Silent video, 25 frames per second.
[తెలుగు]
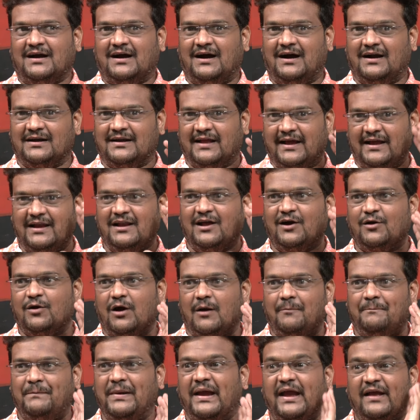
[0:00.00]
ఆ డైలాగ్
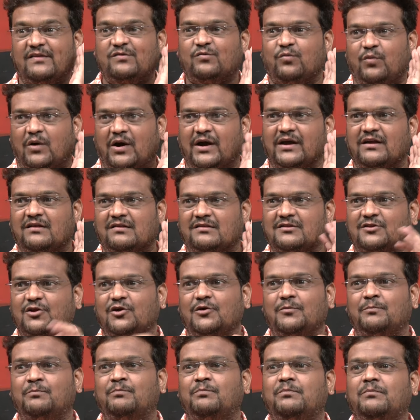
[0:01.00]
ఆ బేస్ వాయిస్తో
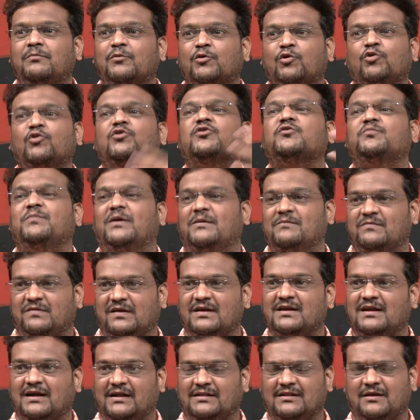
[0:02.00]
గూస్ బంప్స్
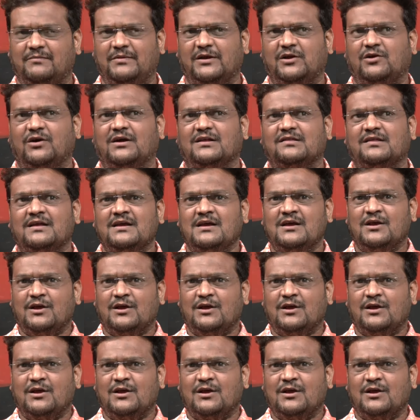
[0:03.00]
ఇంకంతే బికాస్